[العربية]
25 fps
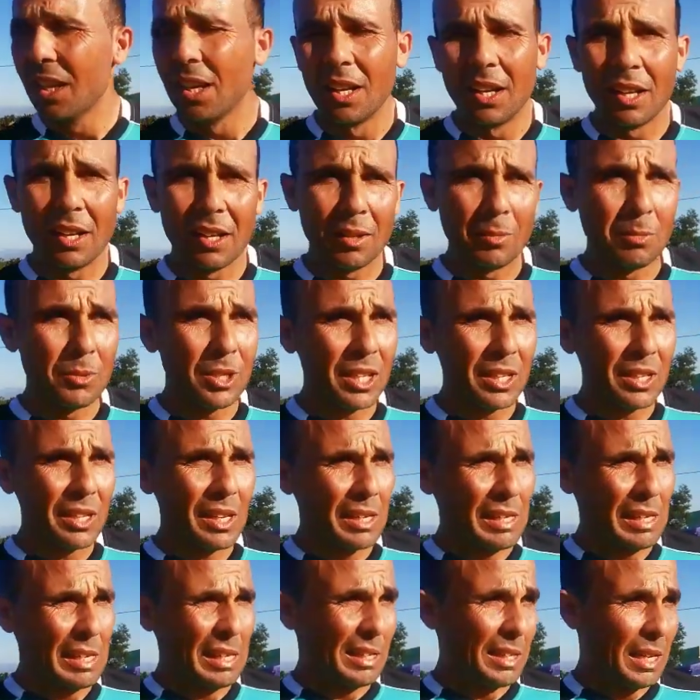الاداء
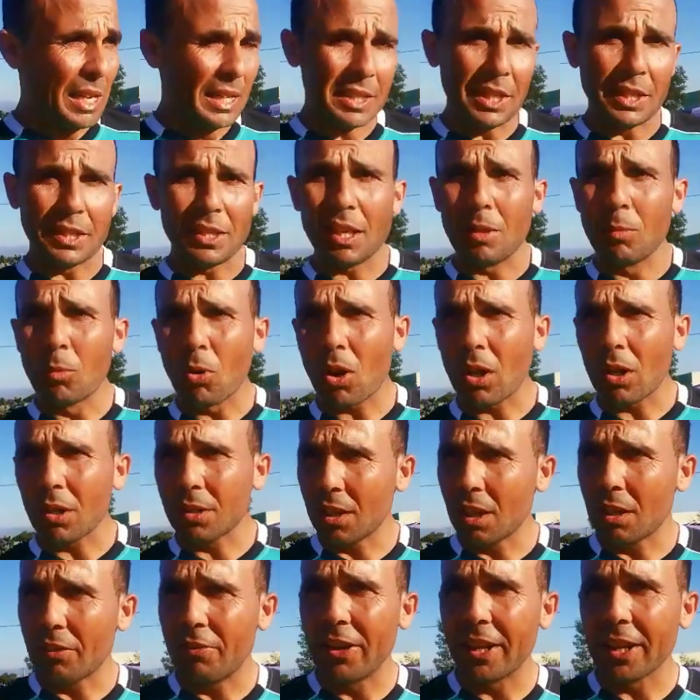آه، يعني ديال
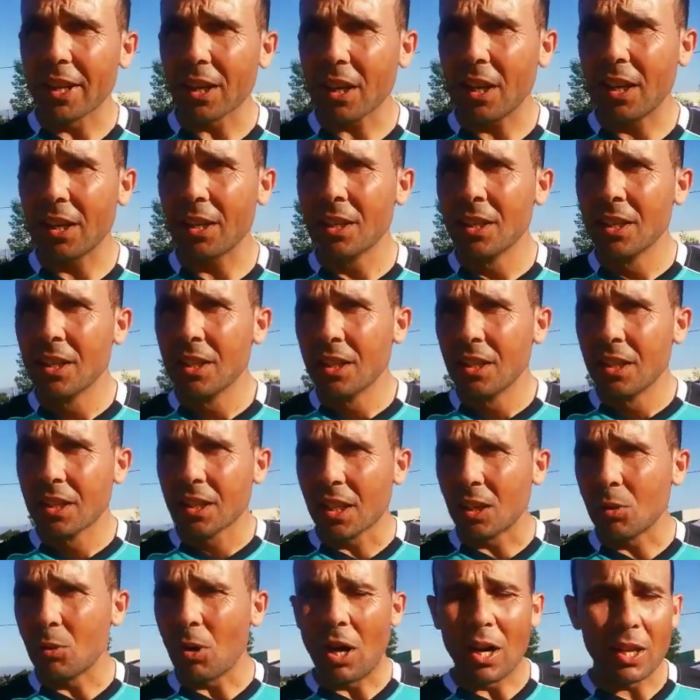ديال الفريقين
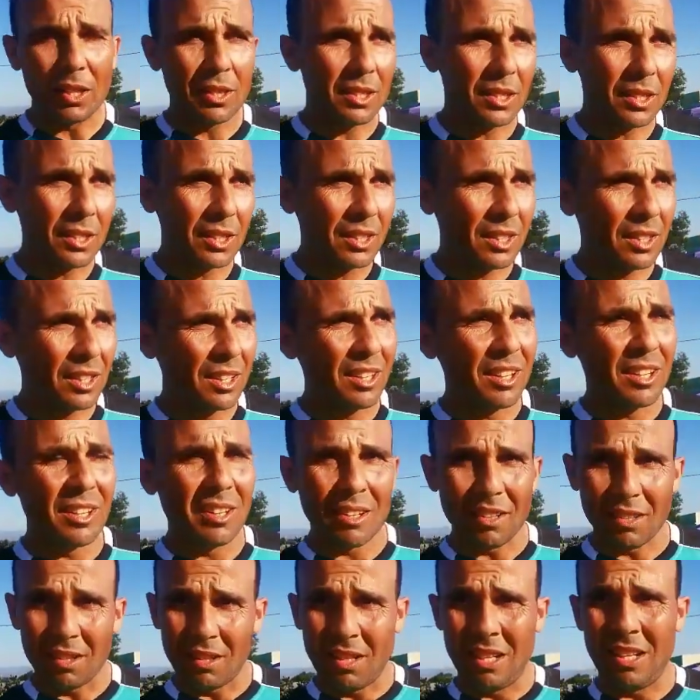كان واحد
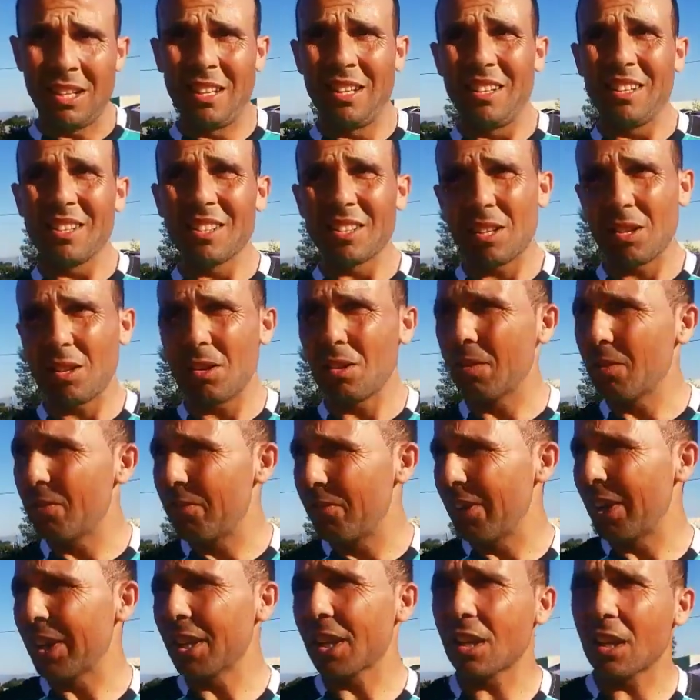آه،
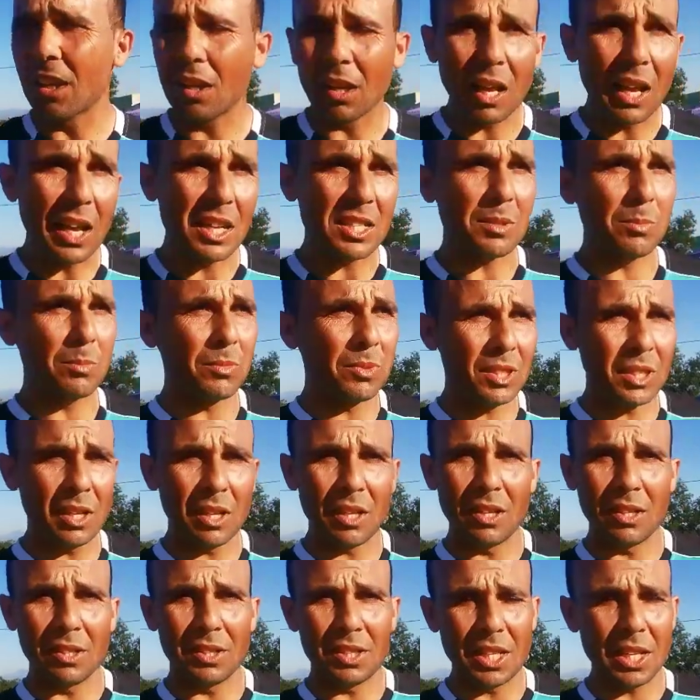الفريق الخصم
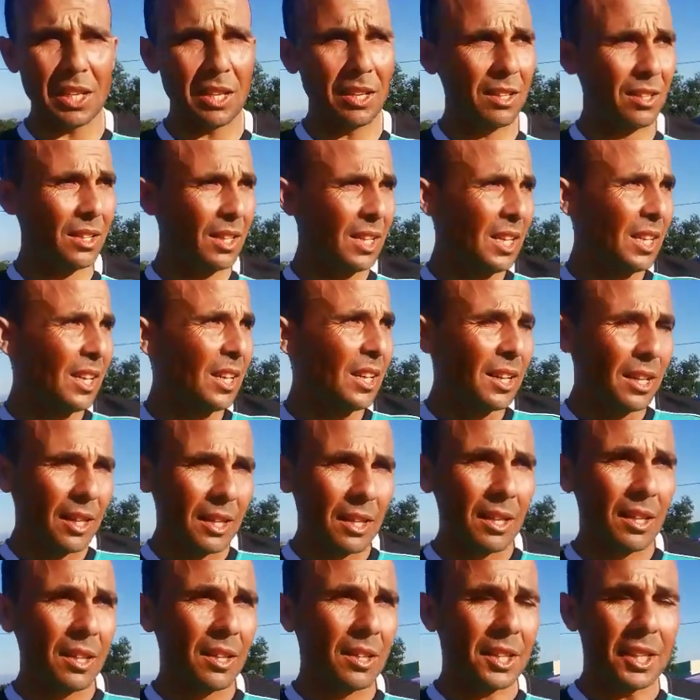ديال ديال
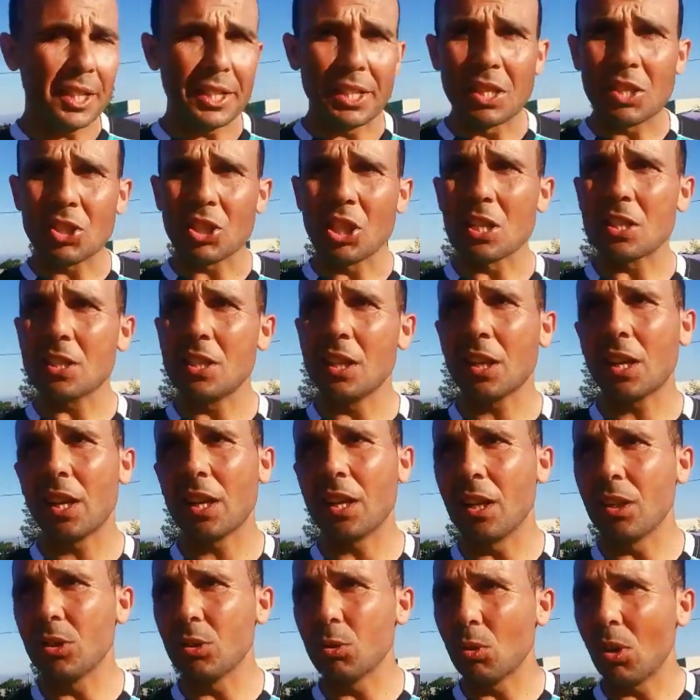الريحيين آه، تشيلسي
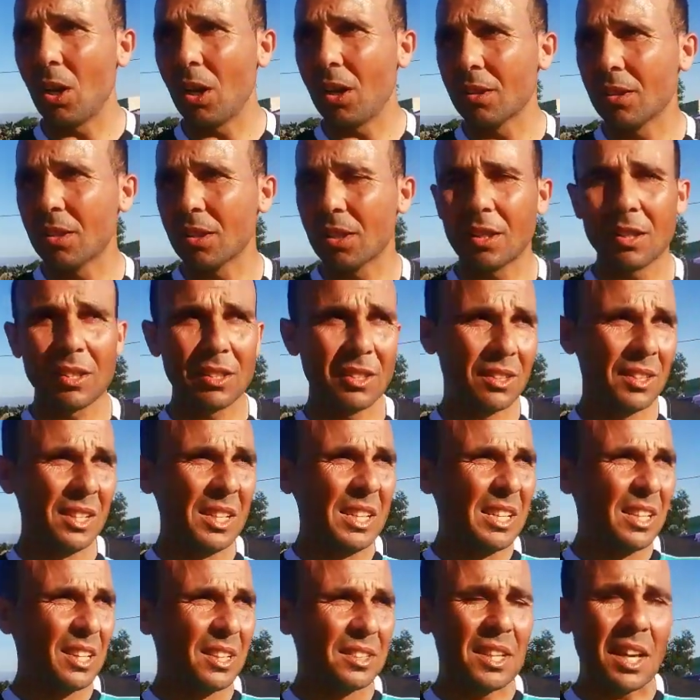كان عنده واحد
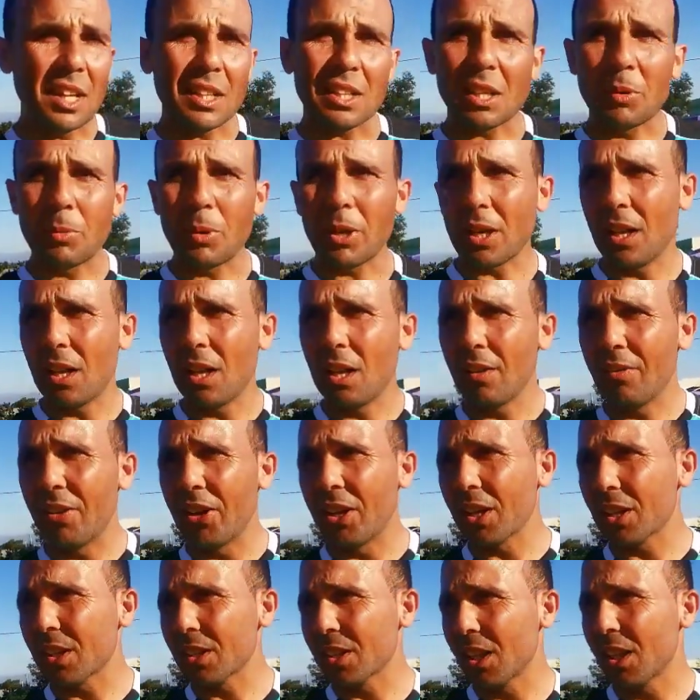ضغط كبير على
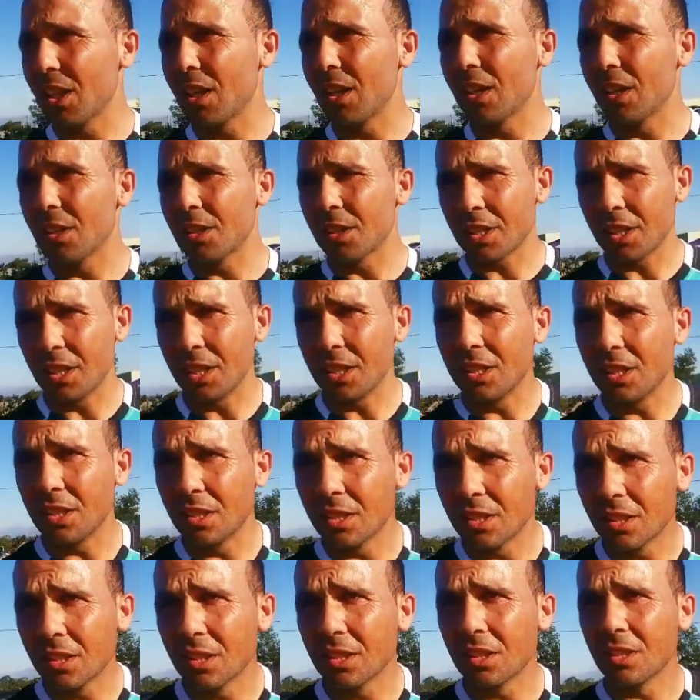الفريق ديال
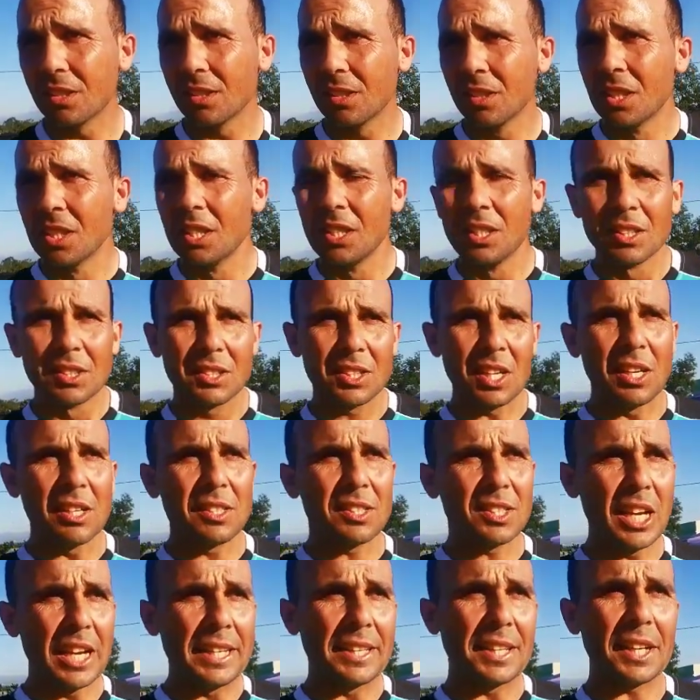الريحيين
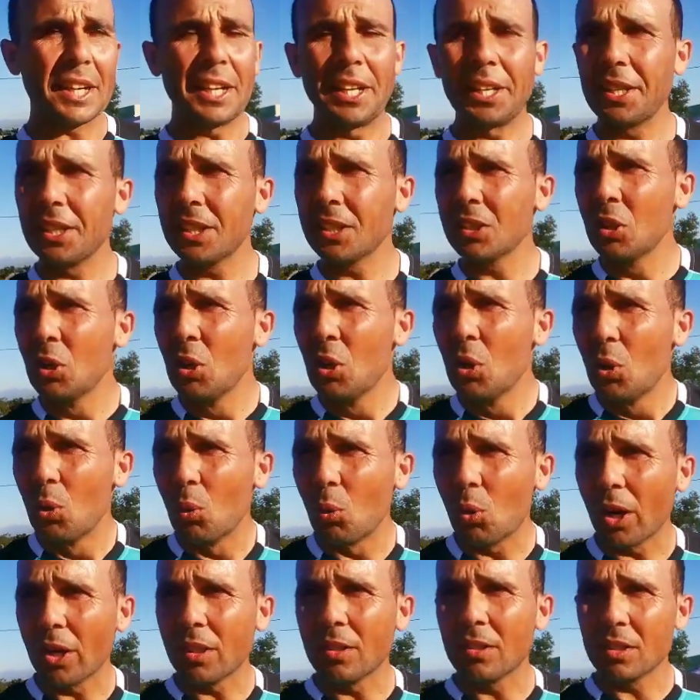اتحاد الريحيين
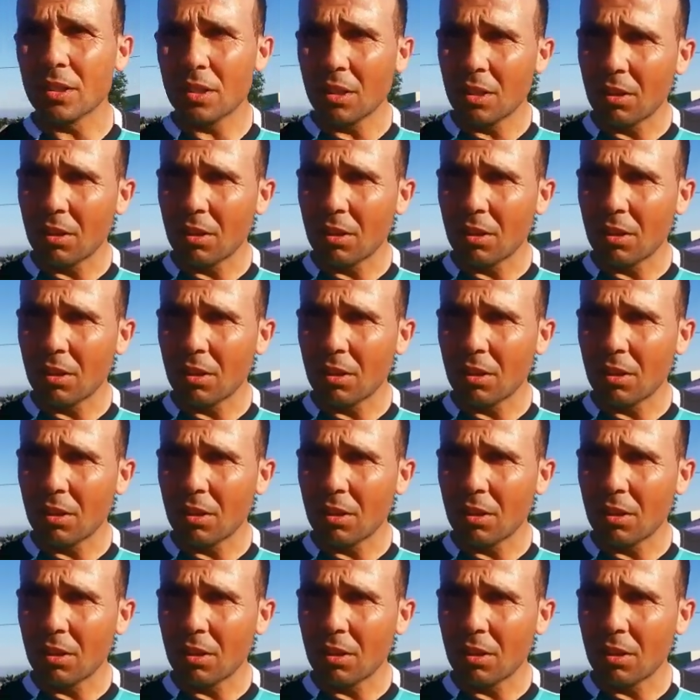وكان